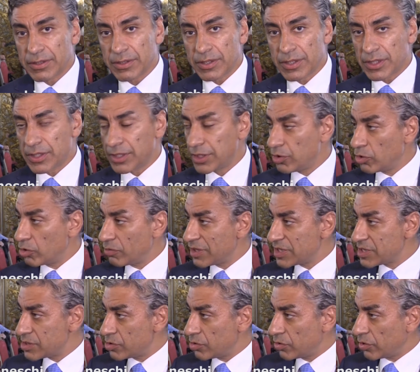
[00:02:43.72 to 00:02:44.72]
eh,
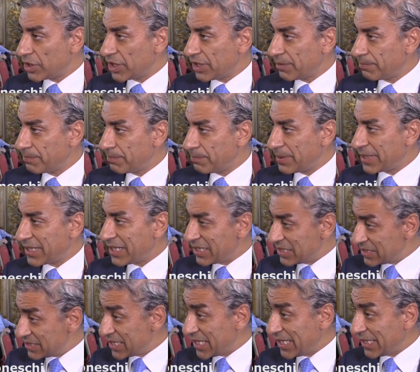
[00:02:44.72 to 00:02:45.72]
innovazione per le
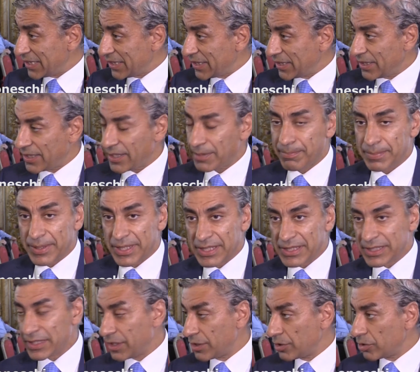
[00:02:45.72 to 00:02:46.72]
aziende e per
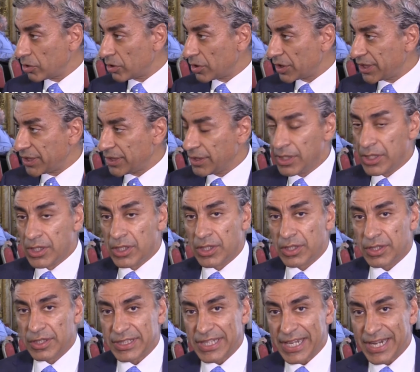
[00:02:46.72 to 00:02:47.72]
i territori
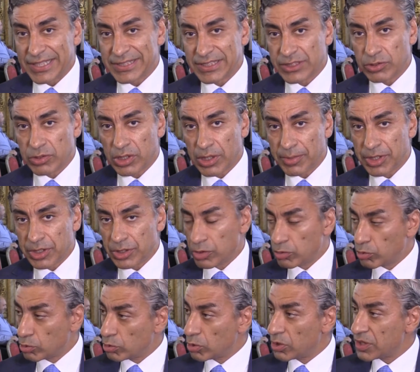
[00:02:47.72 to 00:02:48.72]
darà sicuramente
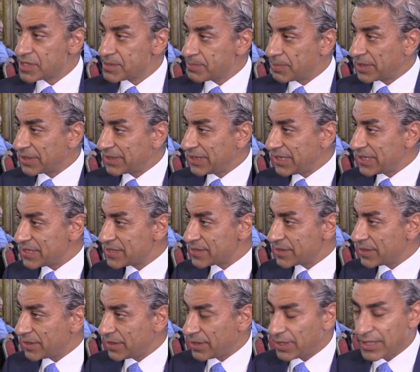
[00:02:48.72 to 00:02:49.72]
tutto
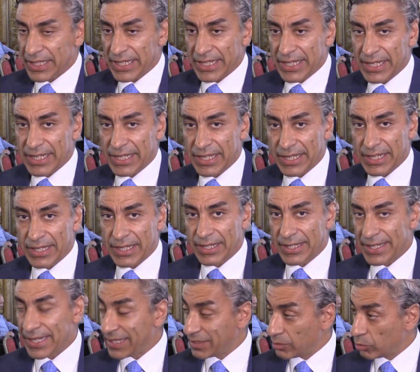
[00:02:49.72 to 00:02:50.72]
l'expertise e il
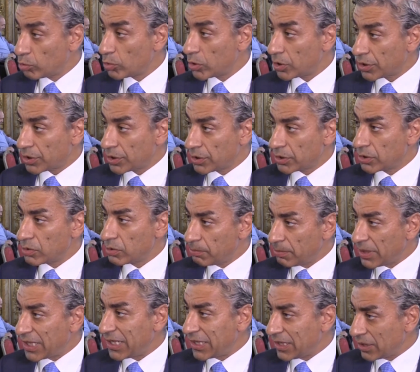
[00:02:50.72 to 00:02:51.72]
network
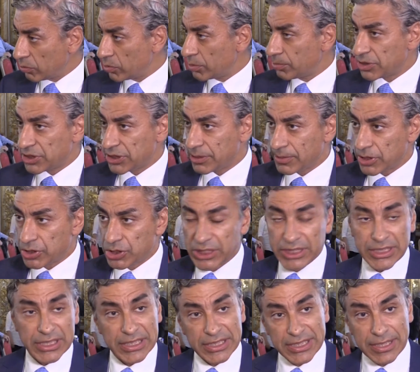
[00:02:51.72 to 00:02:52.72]
globale a cui possiamo
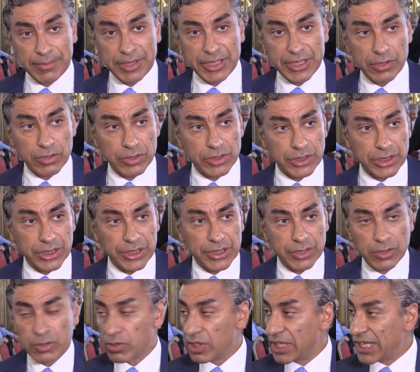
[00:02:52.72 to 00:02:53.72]
accedere tramite i nostri
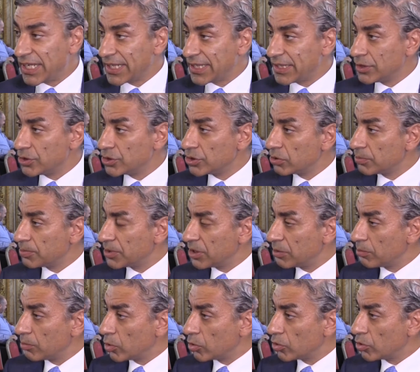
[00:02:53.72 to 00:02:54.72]
colleghi in giro per
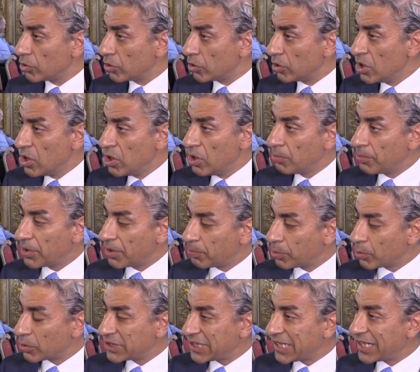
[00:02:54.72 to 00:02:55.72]
il mondo per
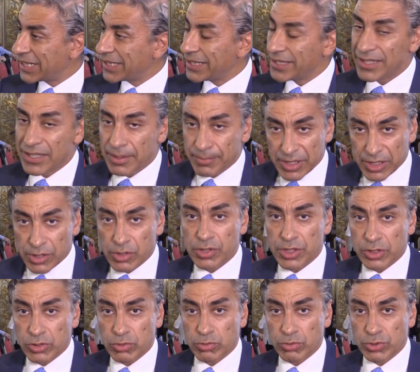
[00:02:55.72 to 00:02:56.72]
portare le
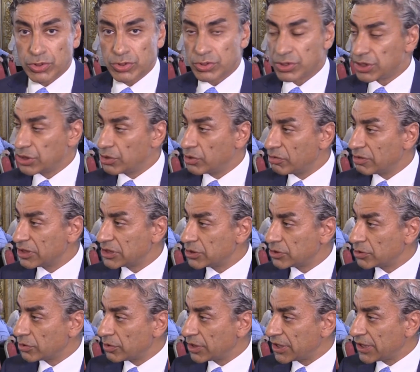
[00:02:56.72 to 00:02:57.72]
migliori soluzioni di
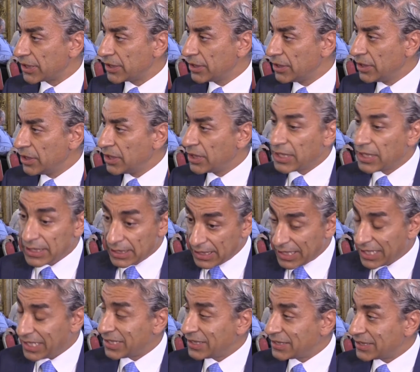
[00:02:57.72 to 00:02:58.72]
innovazione
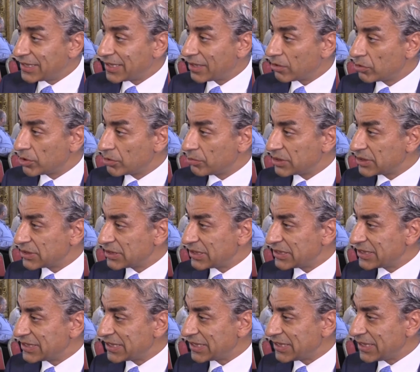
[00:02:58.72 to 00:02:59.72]
all'interno di questa
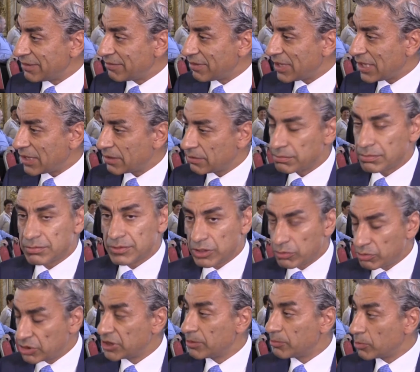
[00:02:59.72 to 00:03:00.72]
iniziativa di
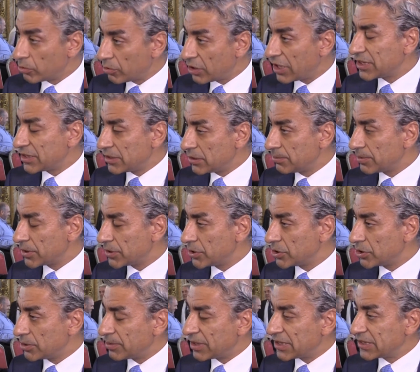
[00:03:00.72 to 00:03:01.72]
cui siamo onorati di
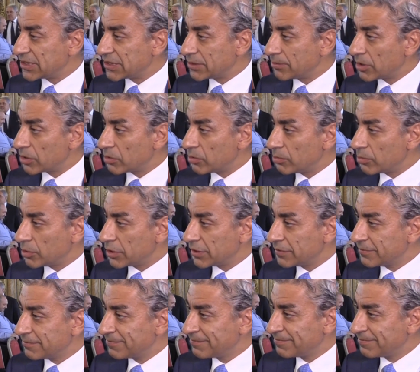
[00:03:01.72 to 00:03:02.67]
partecipare insieme al Comune.